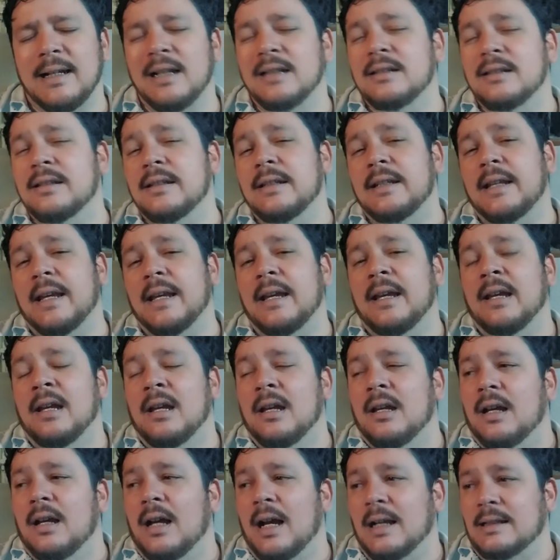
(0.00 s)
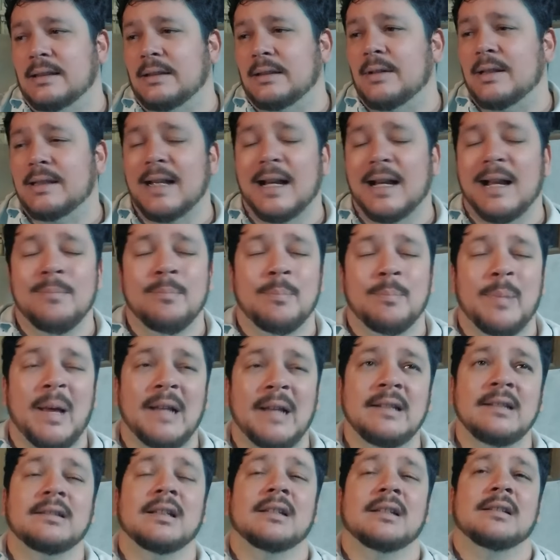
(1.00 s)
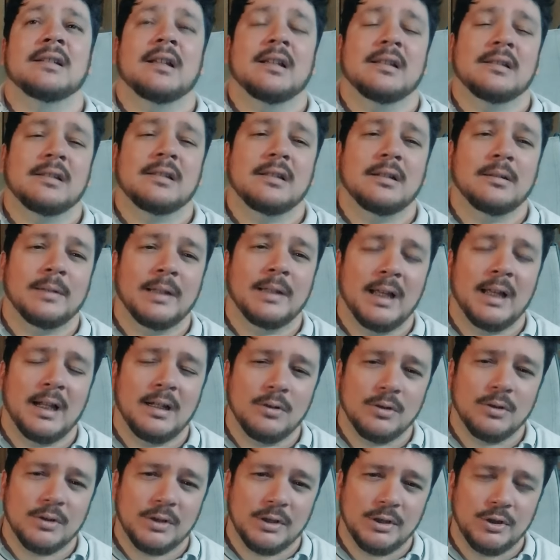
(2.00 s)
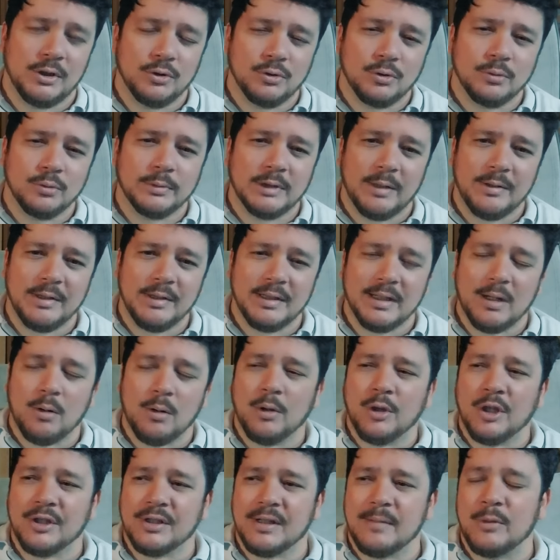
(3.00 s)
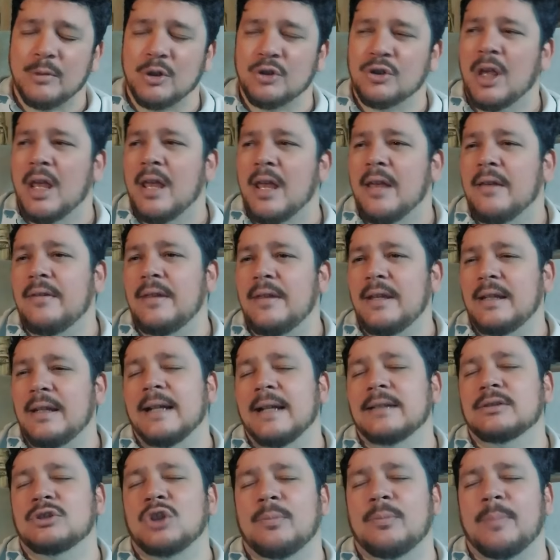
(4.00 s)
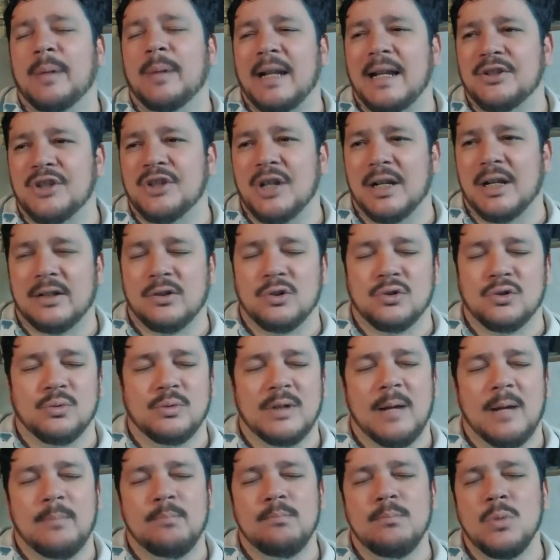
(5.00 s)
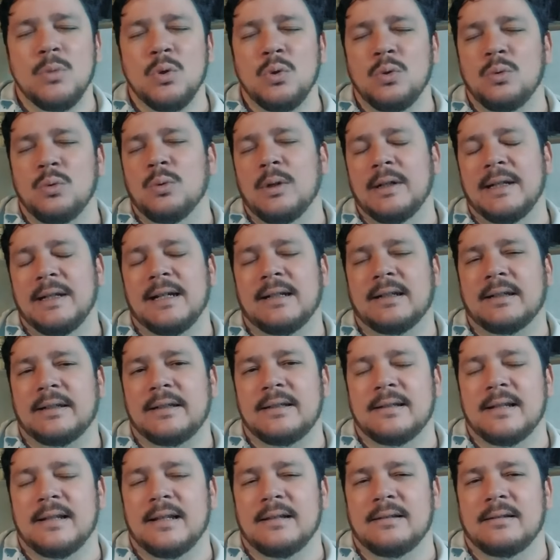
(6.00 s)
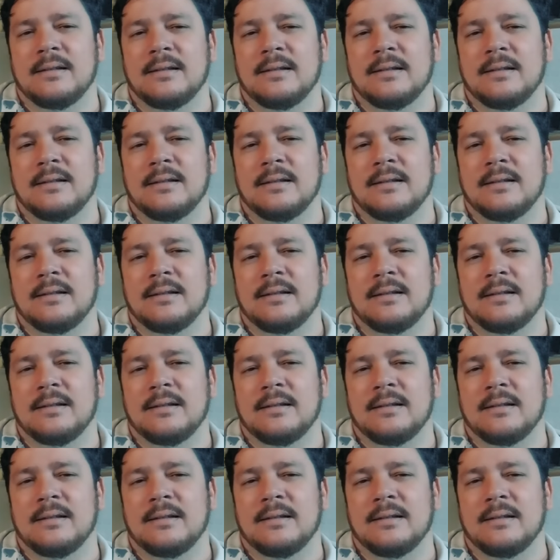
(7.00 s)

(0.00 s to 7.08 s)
así que activa esa campanita si es que sirve de algo, si YouTube te avisa cuando hacemos directos para echarnos unas muy buenas risas.